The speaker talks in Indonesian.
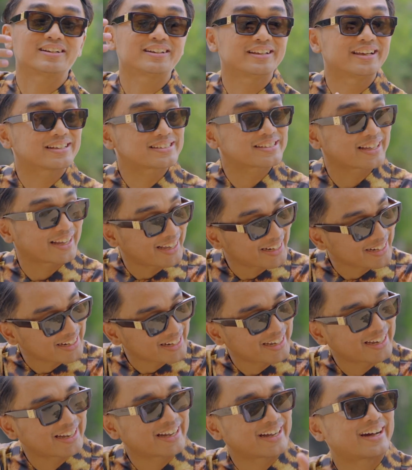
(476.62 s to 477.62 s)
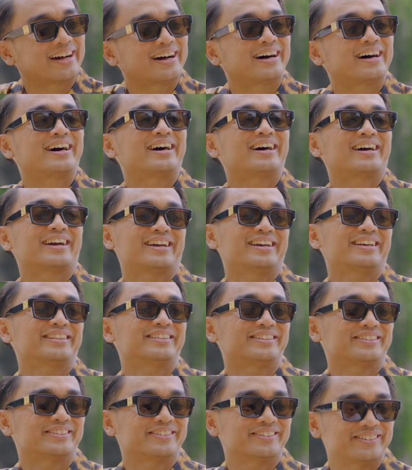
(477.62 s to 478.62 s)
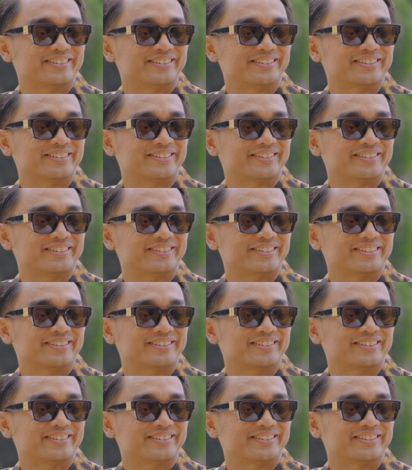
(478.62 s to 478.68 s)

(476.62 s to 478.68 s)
yang sekarang, sekarang itu yang lain. gitu.